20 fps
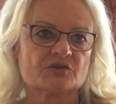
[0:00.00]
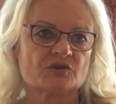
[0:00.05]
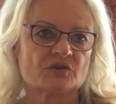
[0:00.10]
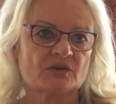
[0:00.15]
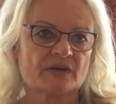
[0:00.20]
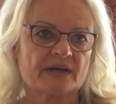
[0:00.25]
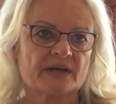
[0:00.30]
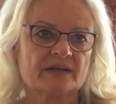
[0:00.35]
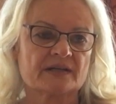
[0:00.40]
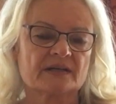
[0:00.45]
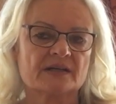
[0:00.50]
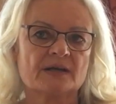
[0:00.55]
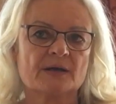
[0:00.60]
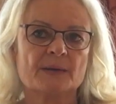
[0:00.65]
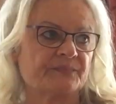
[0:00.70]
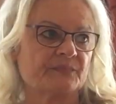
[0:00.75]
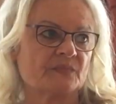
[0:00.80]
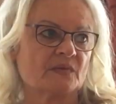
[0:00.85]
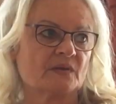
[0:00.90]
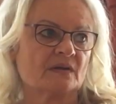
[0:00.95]
steuern.
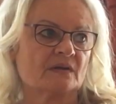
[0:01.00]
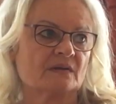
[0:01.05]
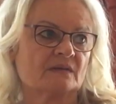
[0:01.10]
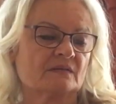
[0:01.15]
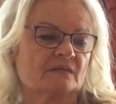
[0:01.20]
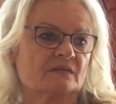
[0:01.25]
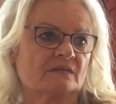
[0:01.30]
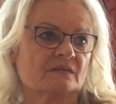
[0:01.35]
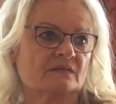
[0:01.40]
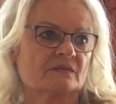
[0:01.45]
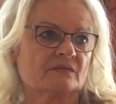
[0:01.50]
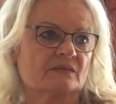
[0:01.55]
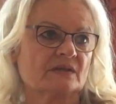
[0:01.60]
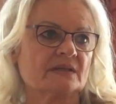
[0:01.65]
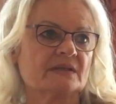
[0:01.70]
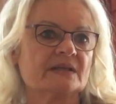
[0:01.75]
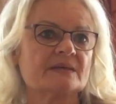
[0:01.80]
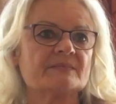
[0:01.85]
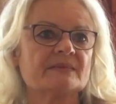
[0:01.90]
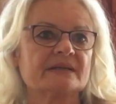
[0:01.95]

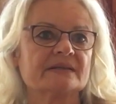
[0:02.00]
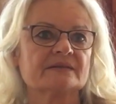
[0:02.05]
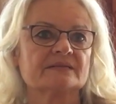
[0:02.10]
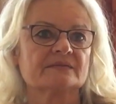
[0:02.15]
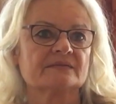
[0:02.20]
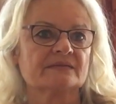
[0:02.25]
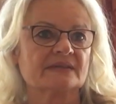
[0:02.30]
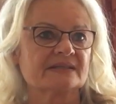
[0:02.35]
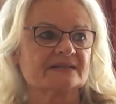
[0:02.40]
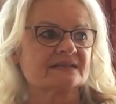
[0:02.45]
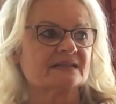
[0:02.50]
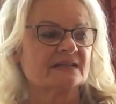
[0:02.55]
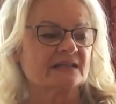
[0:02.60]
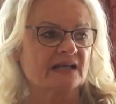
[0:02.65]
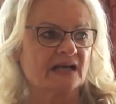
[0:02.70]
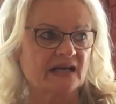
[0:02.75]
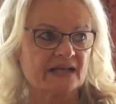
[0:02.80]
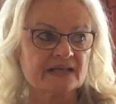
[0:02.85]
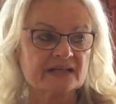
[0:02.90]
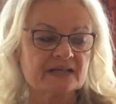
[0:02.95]
Wenn jemand was
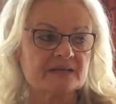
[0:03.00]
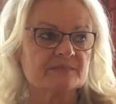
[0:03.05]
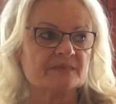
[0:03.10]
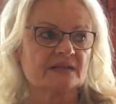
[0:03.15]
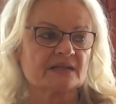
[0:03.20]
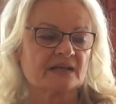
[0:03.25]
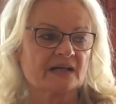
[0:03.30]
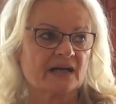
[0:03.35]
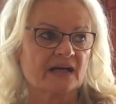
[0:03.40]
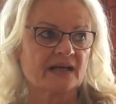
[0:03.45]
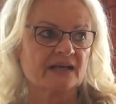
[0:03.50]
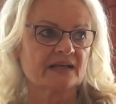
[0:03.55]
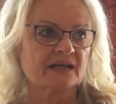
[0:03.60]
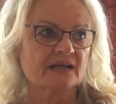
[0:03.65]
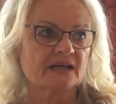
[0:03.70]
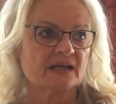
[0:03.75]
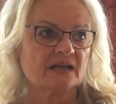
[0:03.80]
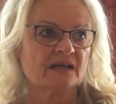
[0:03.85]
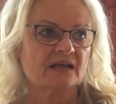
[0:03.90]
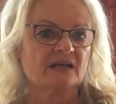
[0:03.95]
nicht annehmen
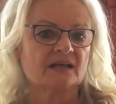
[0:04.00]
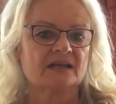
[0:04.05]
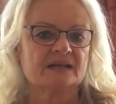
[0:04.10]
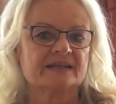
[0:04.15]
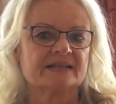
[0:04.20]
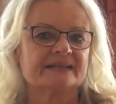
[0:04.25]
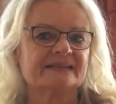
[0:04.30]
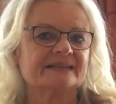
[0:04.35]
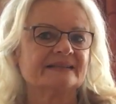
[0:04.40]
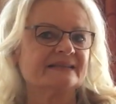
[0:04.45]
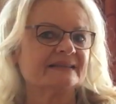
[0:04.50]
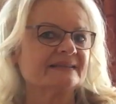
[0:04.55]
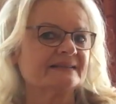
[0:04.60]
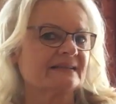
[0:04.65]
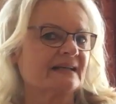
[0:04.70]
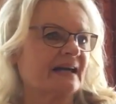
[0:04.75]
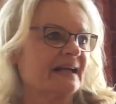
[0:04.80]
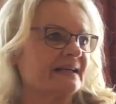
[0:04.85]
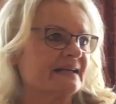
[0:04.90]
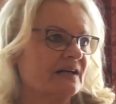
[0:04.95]
kann, ist
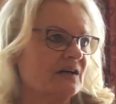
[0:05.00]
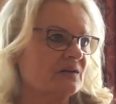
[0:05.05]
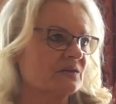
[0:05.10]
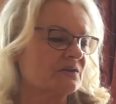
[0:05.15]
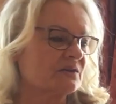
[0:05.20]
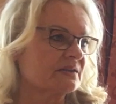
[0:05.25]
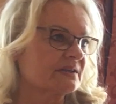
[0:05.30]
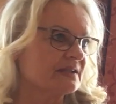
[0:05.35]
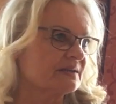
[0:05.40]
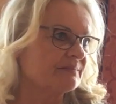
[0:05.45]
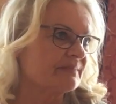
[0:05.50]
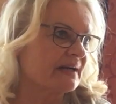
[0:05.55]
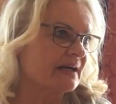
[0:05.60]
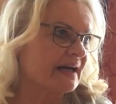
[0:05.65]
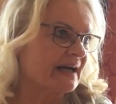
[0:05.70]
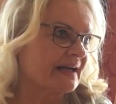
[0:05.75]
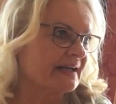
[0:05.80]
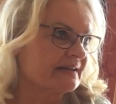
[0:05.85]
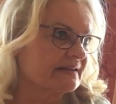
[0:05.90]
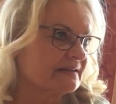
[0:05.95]
er halt auch noch nicht
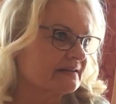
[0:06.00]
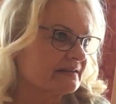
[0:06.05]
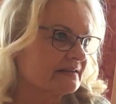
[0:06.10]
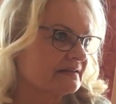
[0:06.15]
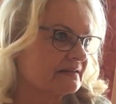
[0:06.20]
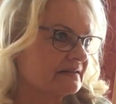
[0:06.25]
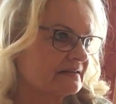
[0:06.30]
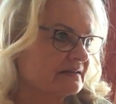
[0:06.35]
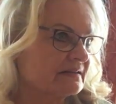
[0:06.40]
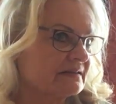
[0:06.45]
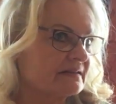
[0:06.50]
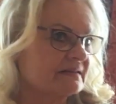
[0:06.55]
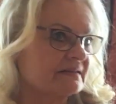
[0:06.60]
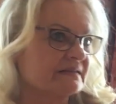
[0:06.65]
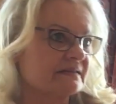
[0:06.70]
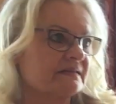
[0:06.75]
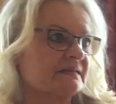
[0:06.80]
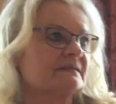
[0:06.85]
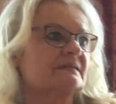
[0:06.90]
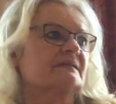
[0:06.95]
bereit,
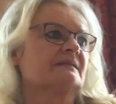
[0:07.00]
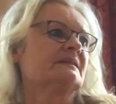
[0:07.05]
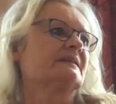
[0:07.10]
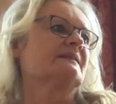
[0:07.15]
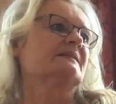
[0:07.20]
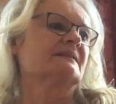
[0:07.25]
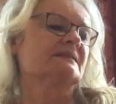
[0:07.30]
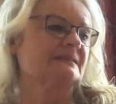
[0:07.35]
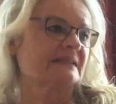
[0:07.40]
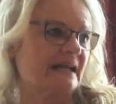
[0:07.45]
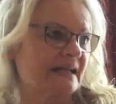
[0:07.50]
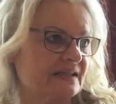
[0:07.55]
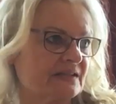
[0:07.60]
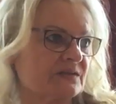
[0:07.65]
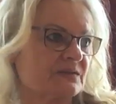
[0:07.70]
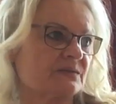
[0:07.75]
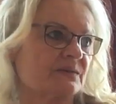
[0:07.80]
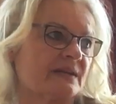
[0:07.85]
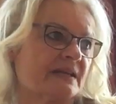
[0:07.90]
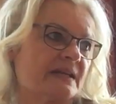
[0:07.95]
dieses
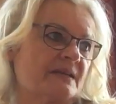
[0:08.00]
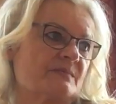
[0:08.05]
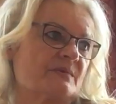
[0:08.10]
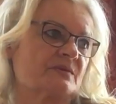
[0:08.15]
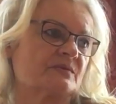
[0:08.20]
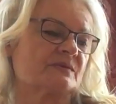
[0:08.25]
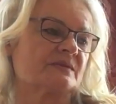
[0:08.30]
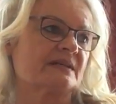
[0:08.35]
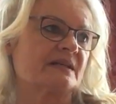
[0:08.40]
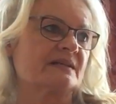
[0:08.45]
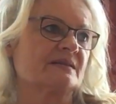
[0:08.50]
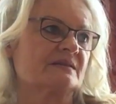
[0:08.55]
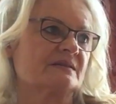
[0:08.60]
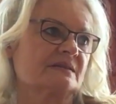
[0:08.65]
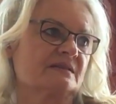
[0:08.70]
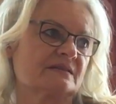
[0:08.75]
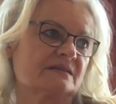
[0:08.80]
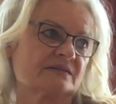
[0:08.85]
anzunehmen. Und dann